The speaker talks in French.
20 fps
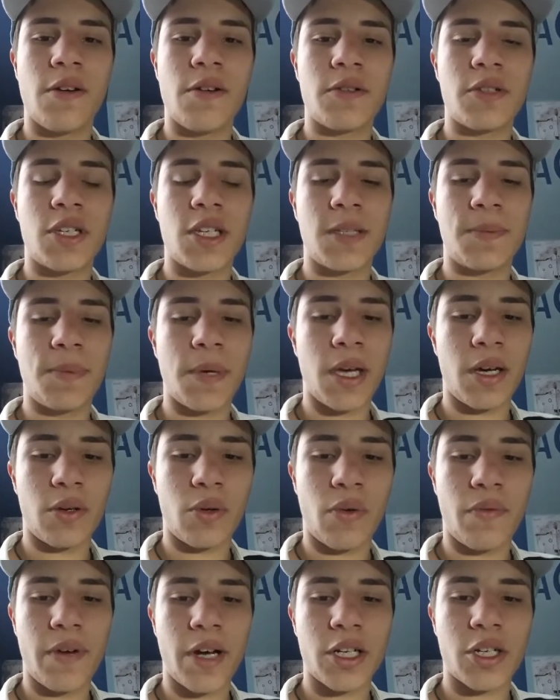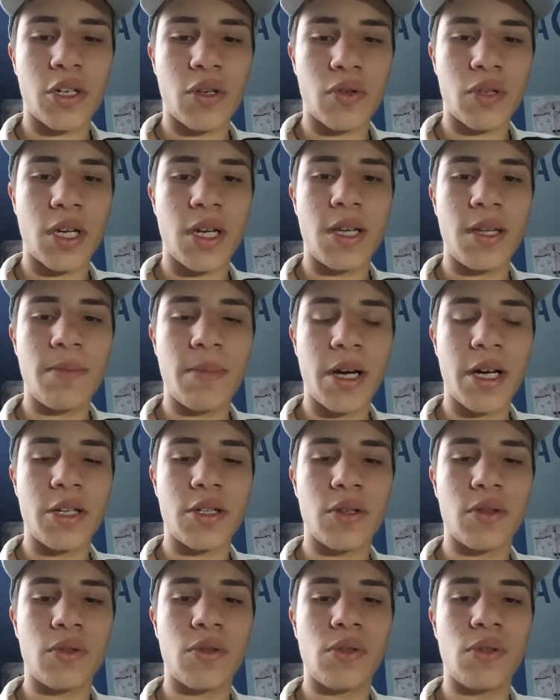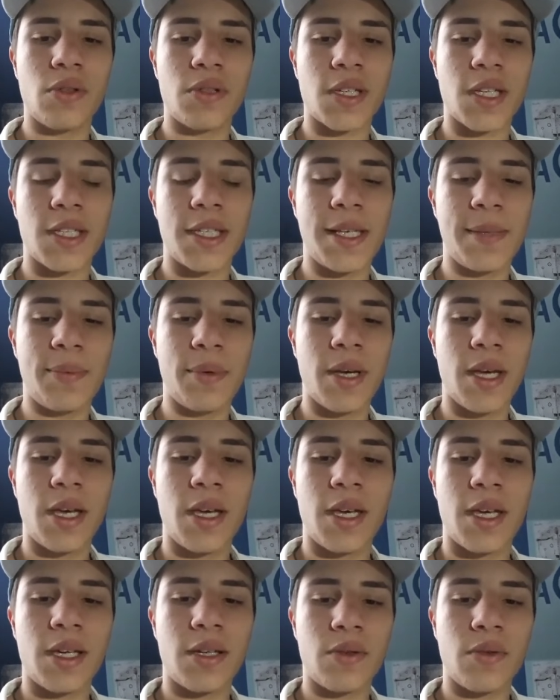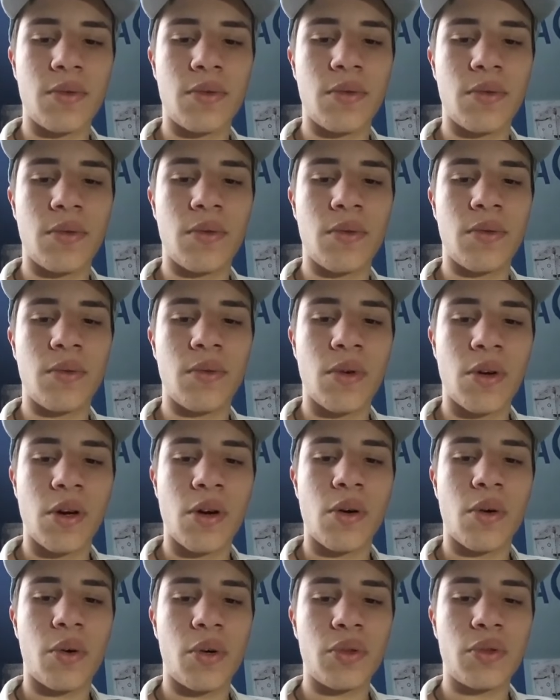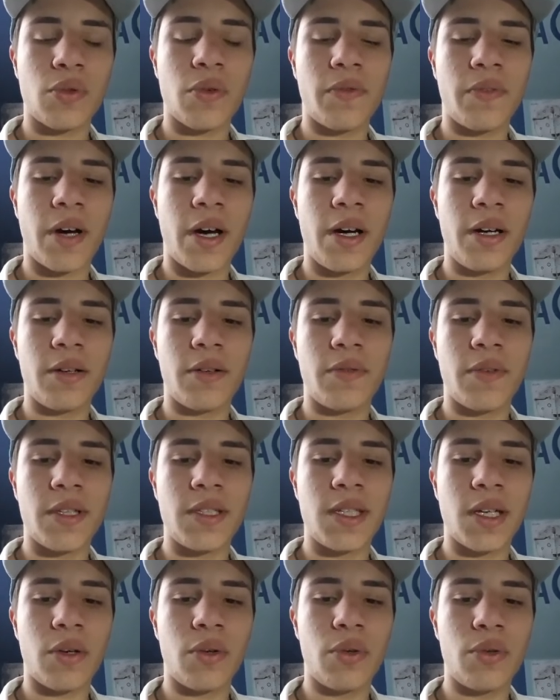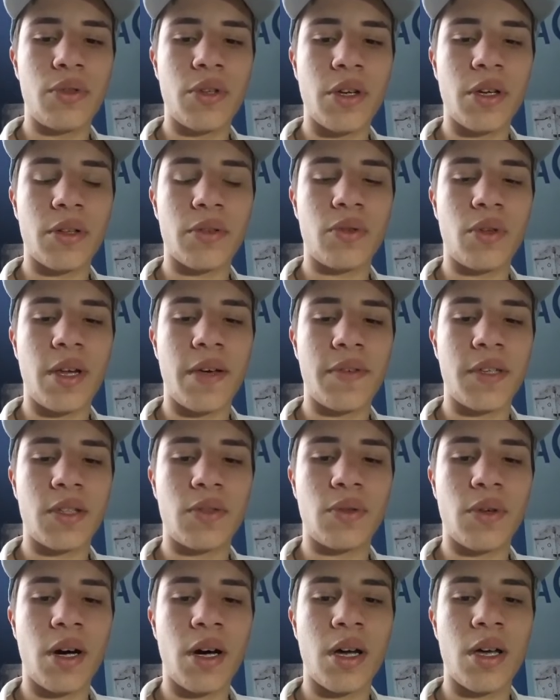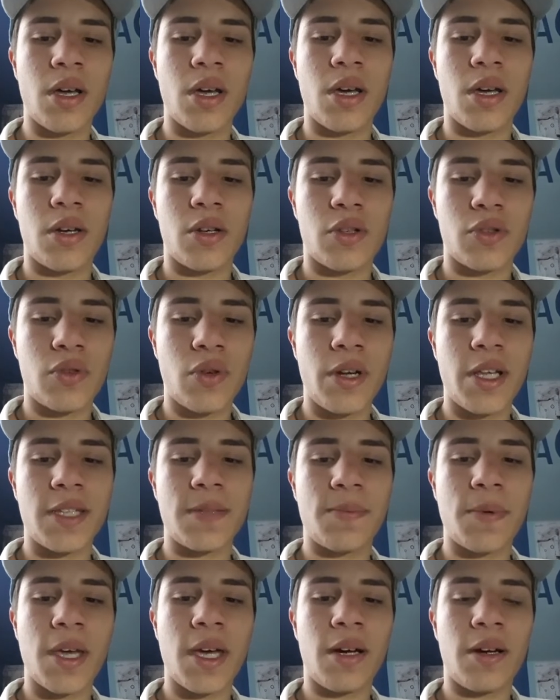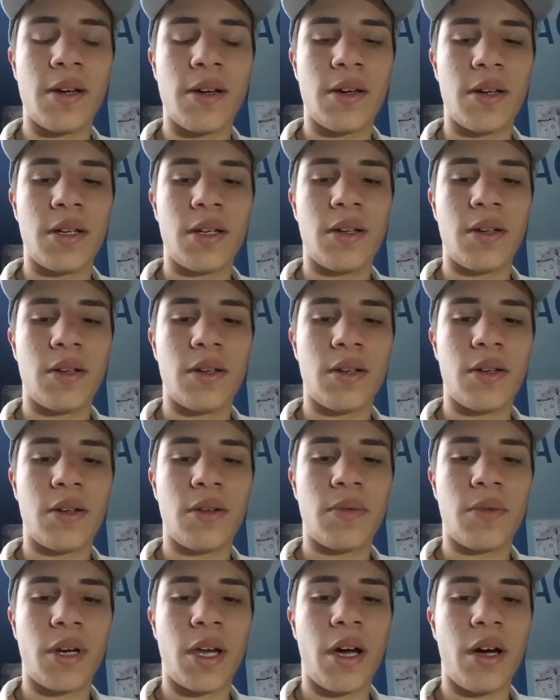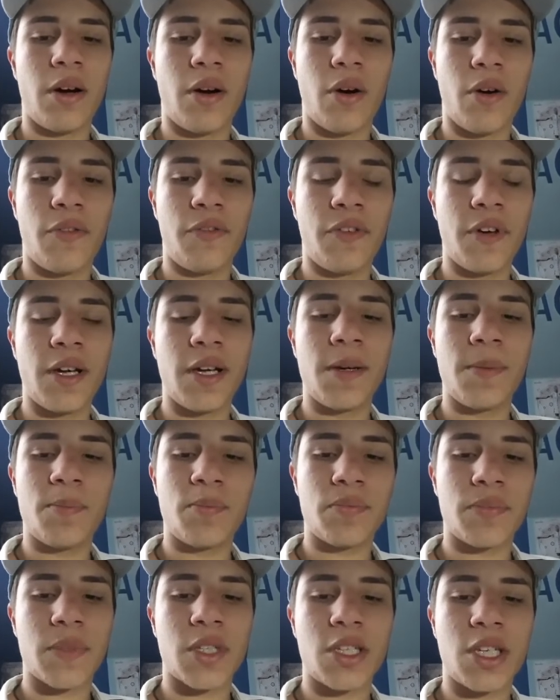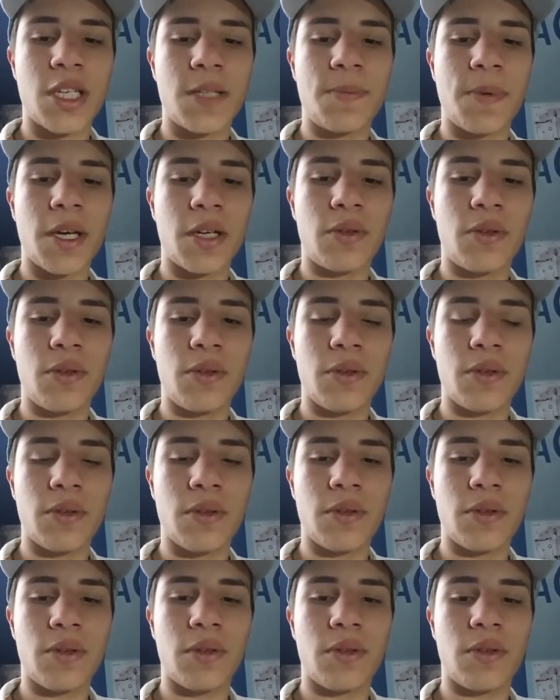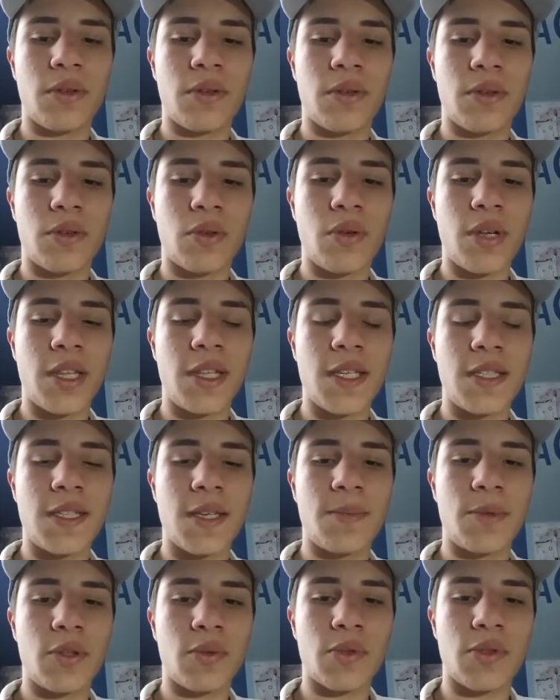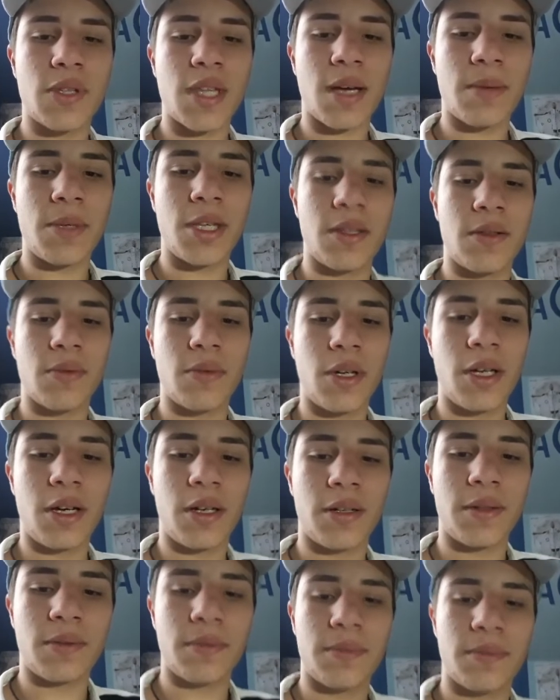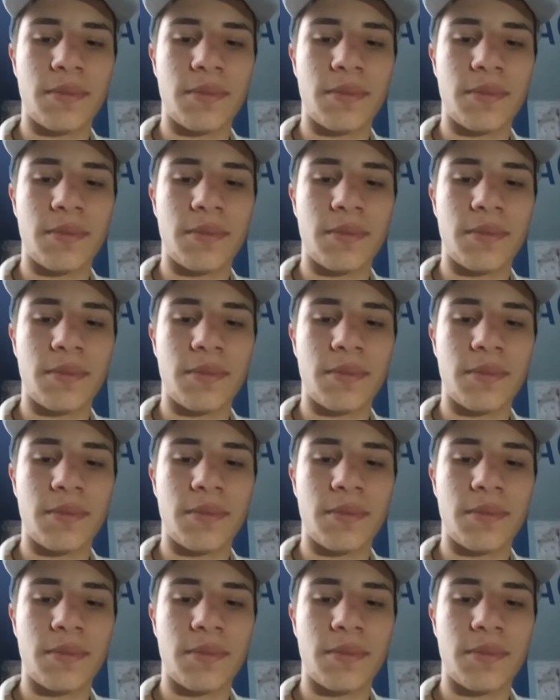J'espère qu'on va changer l'image de notre équipe et qu'on retrouvera, on va dire, l'odeur de la victoire. Je l'espère. Euh, voilà. Enfin, j'espère que, que la déception se termine. Voilà.